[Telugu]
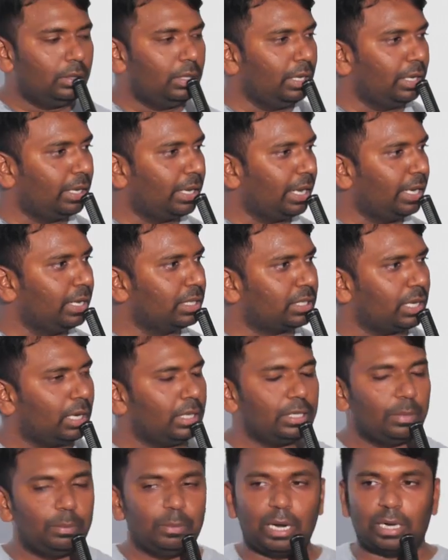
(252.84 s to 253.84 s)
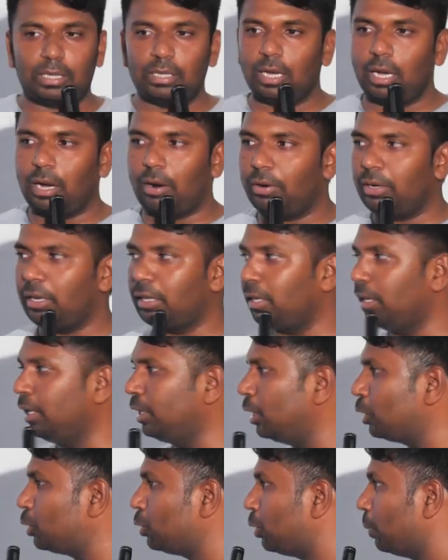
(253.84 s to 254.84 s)
దీనికి ఎన్నిసార్లు చెప్పినా అర్థం కావట్లేదని
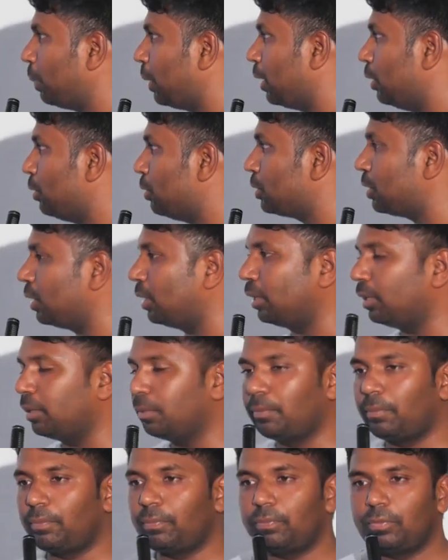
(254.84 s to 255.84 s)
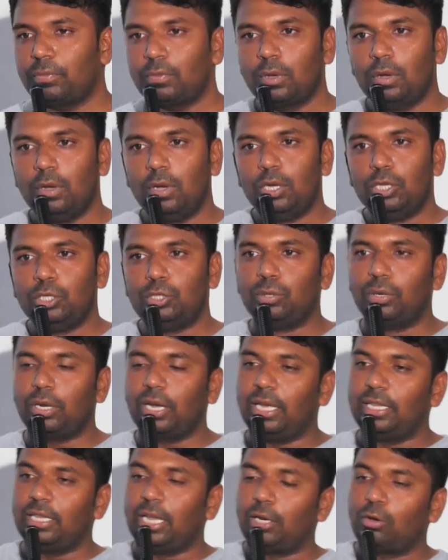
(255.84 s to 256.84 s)
ఇట్లా చుట్టుపక్కల చూస్తుంది
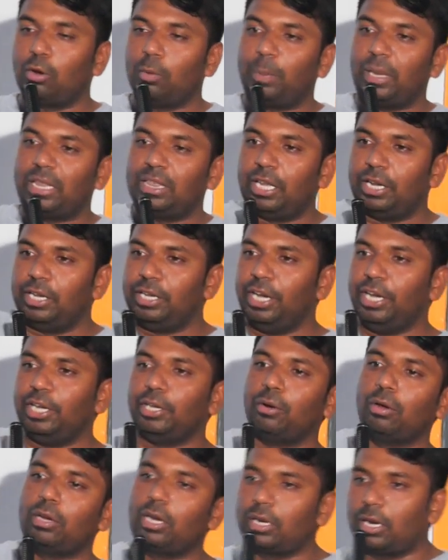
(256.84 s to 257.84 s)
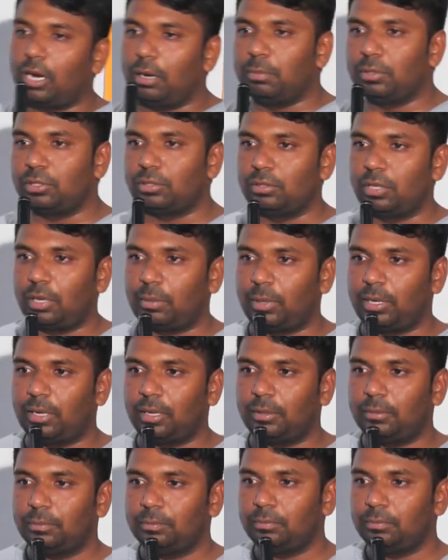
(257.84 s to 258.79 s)
చూడగానే దానికి ఒక పెద్ద నీటి కొలను కనిపిస్తుంది అనమాట